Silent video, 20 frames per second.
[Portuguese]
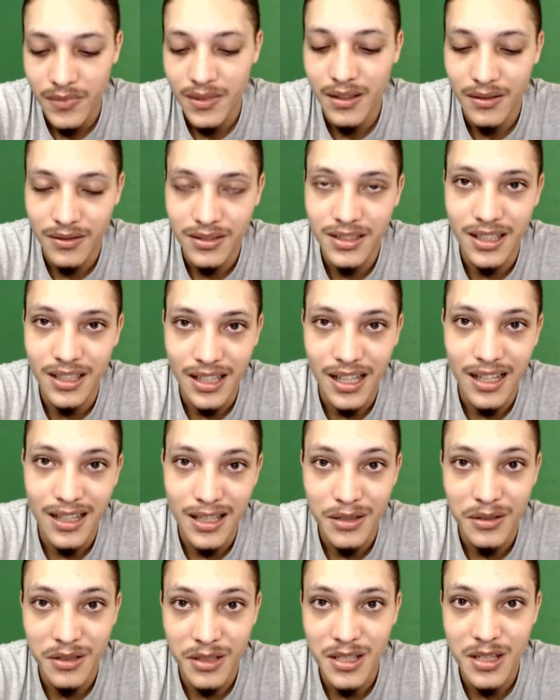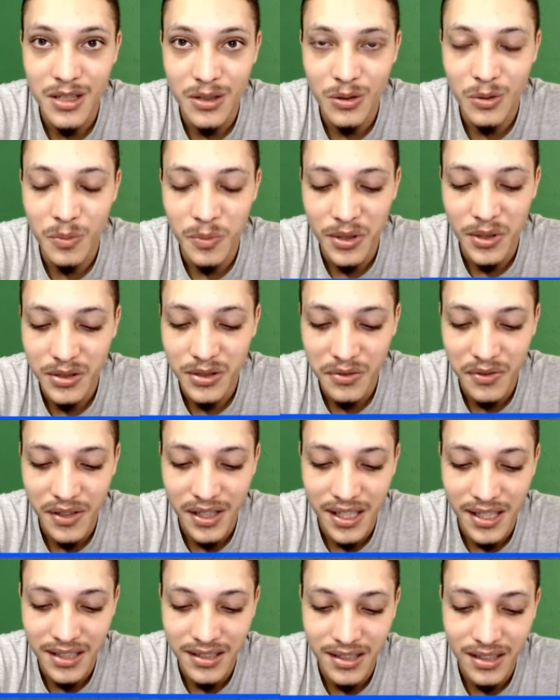Você está lendo aqui, eu não posso
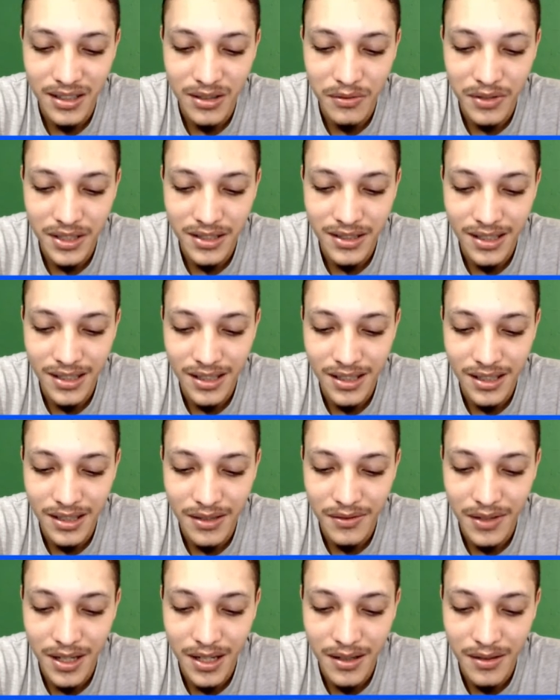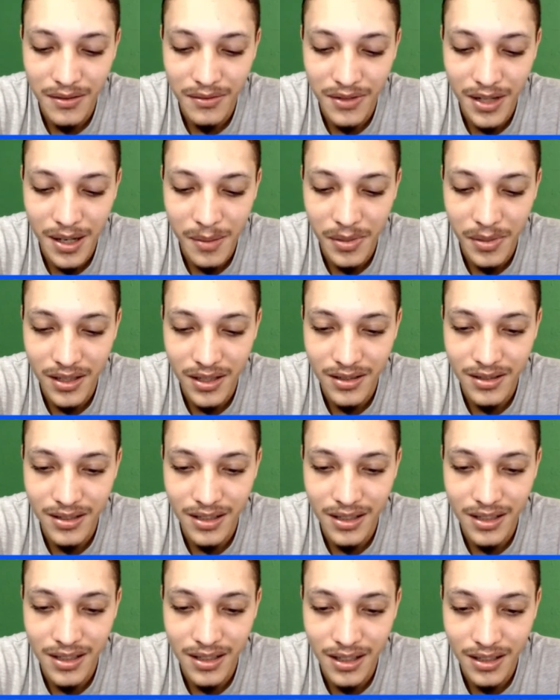falar, senão vai, ser, vai, vai
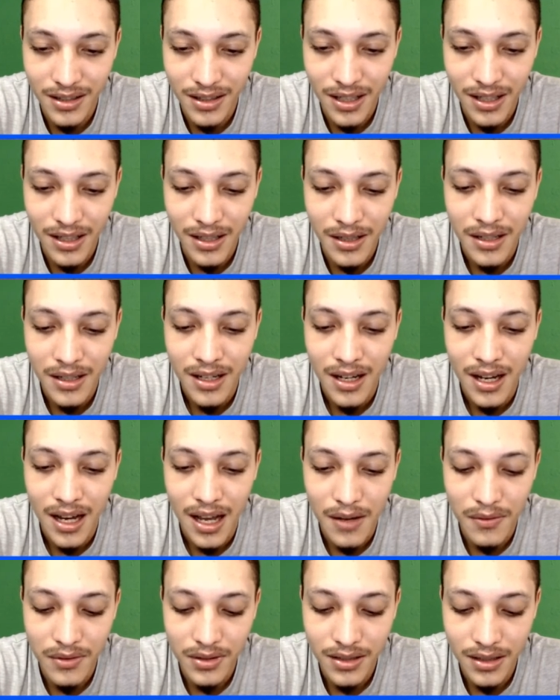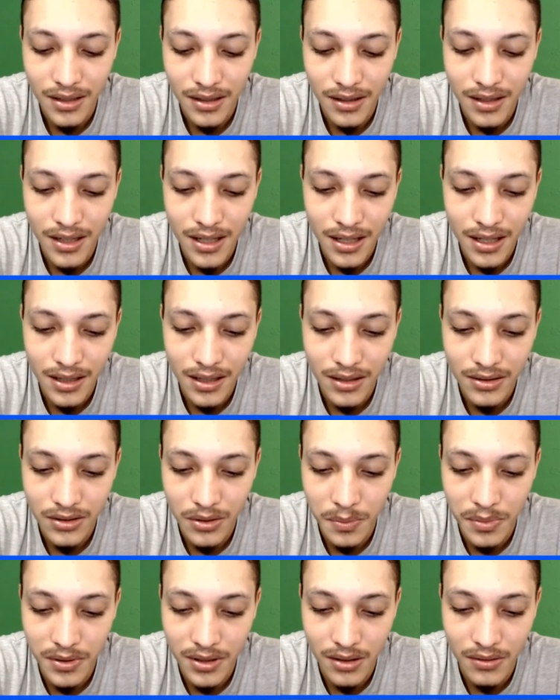aparecer aqui na tela. Aí você clica nessa
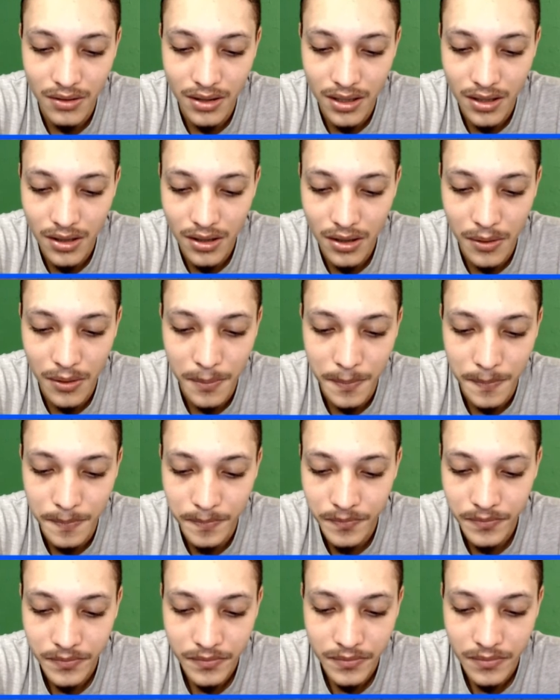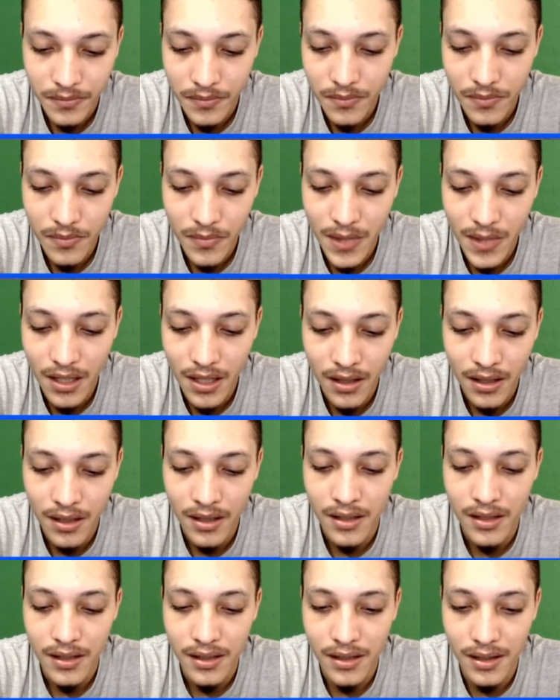opção aqui, ó.
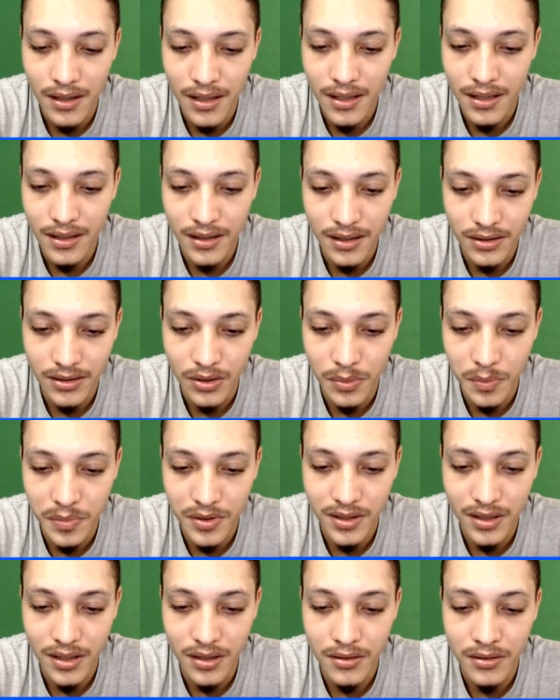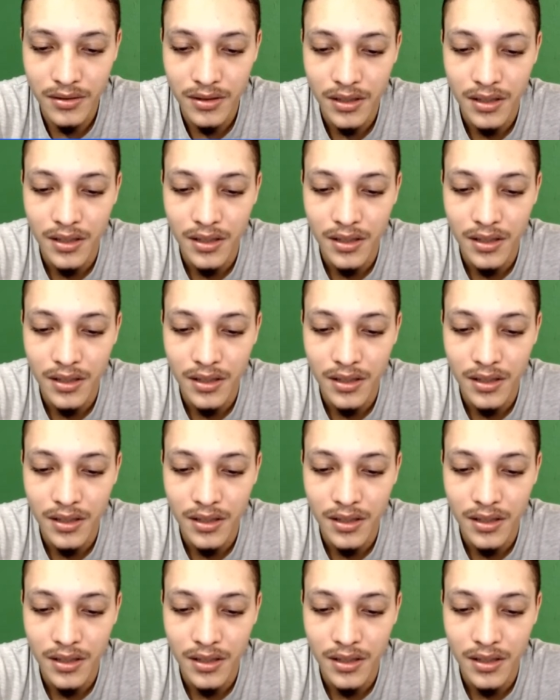Clica nessa opção.